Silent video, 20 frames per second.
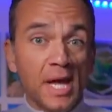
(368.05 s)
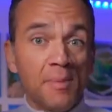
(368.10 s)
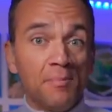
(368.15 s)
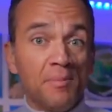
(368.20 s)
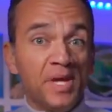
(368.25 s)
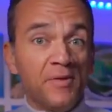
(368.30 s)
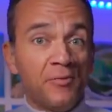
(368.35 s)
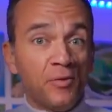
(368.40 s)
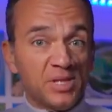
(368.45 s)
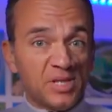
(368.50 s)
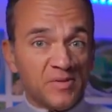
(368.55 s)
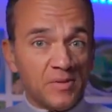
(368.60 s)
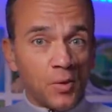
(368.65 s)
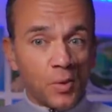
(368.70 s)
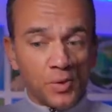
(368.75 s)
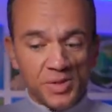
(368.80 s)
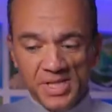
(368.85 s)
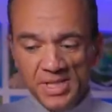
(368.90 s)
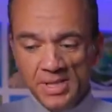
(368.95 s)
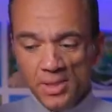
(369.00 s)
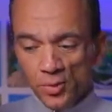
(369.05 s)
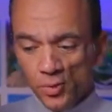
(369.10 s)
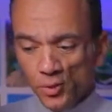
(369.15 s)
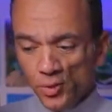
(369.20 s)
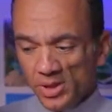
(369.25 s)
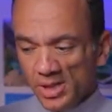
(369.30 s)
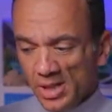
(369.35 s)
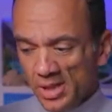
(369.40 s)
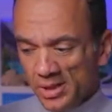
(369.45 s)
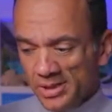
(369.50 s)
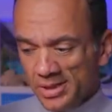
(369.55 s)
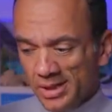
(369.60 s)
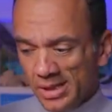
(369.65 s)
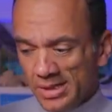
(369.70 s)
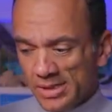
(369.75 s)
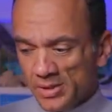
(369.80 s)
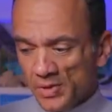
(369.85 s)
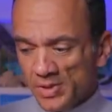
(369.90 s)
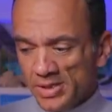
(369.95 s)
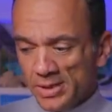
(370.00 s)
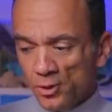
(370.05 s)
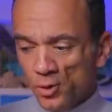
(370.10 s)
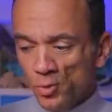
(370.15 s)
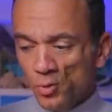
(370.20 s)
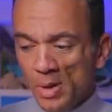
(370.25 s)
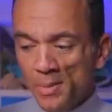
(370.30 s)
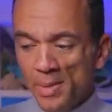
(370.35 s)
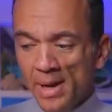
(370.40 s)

Mais il faut savoir aussi un truc qui est intéressant, c'est que moi,